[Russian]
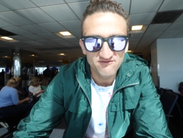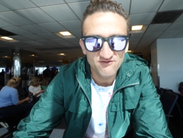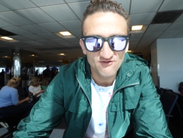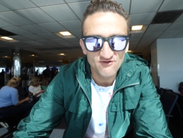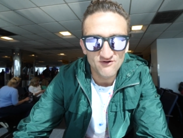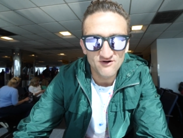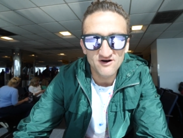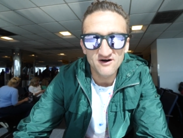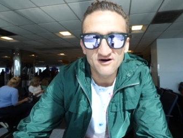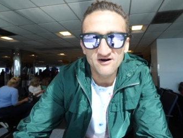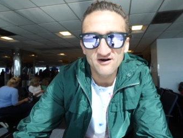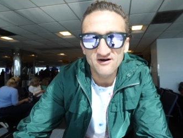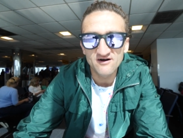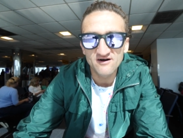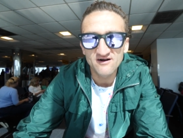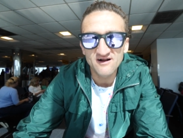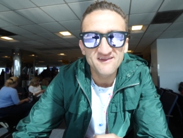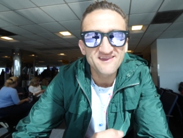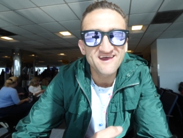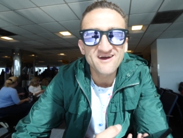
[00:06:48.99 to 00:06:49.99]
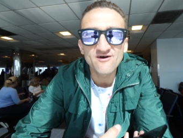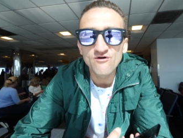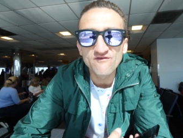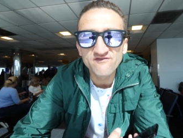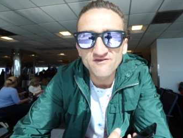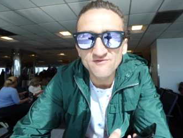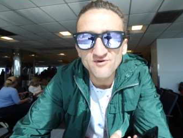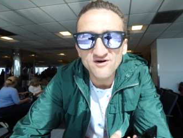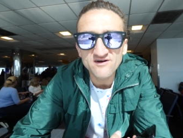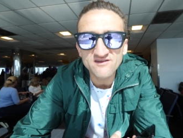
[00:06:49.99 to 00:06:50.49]
за... Они
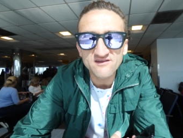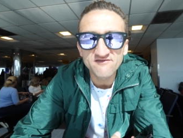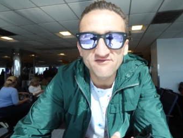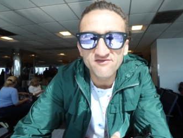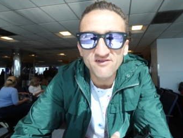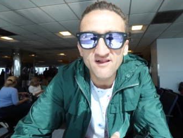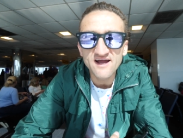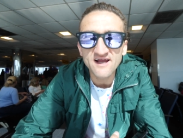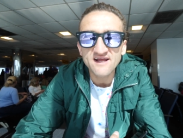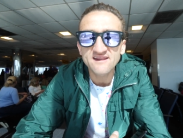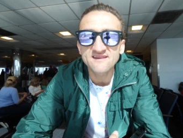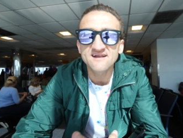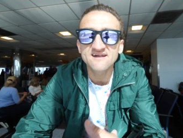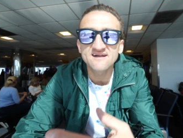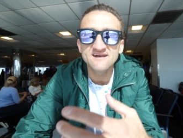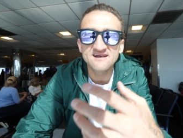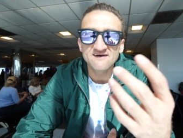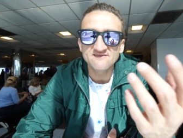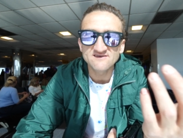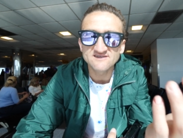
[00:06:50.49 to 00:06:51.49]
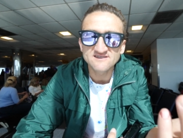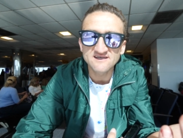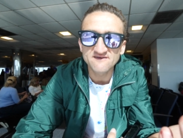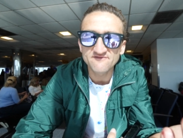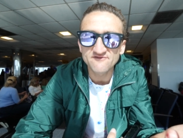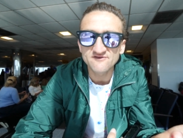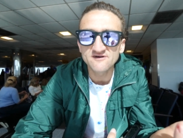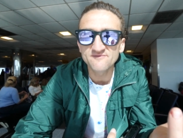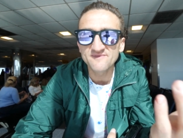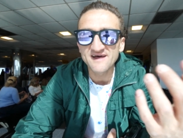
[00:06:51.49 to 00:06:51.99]
продали слишком много билетов, для него не
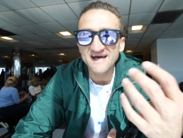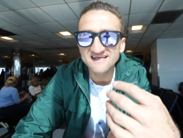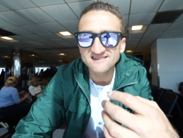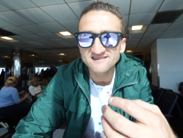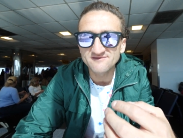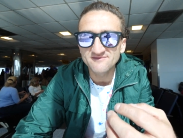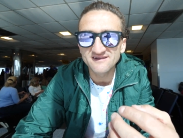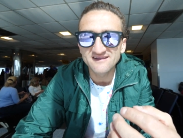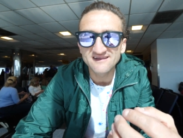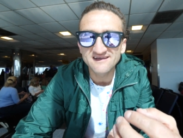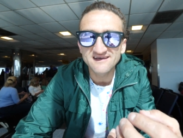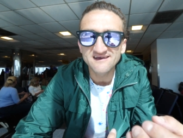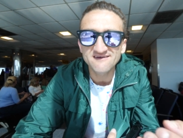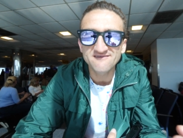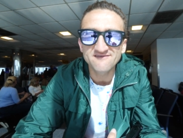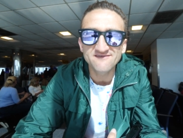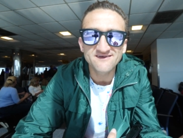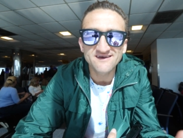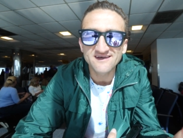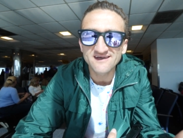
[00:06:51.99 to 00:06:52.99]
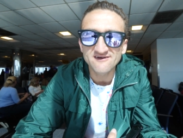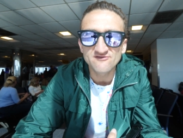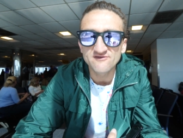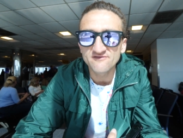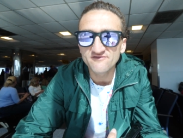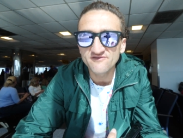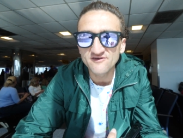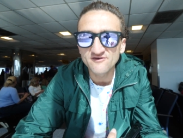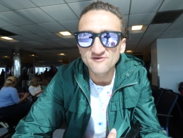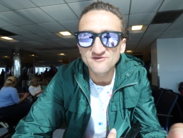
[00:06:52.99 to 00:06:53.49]
было места, они попросили его
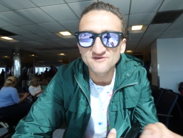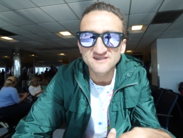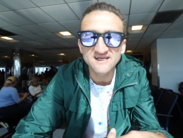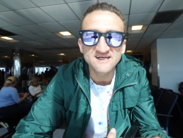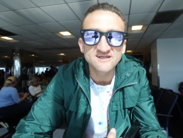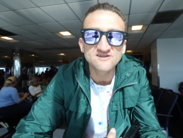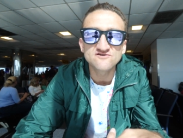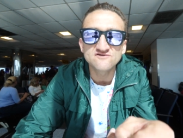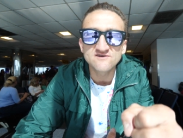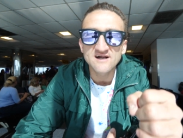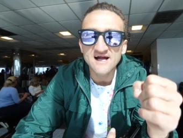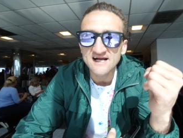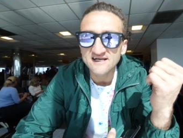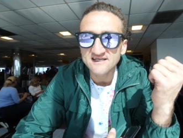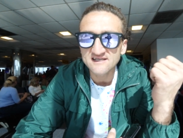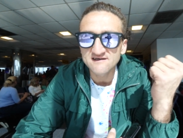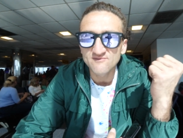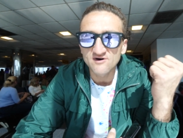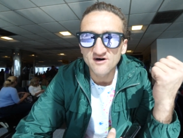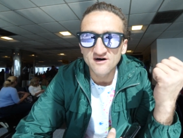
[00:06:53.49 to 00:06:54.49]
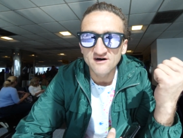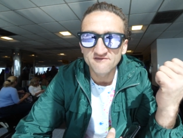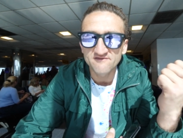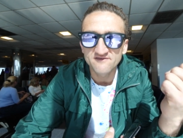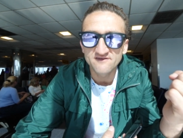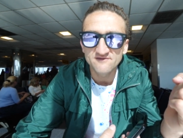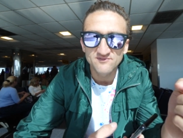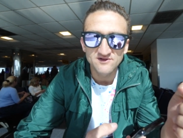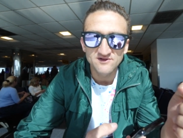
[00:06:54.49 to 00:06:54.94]
выйти, он отказался, они вытащили его из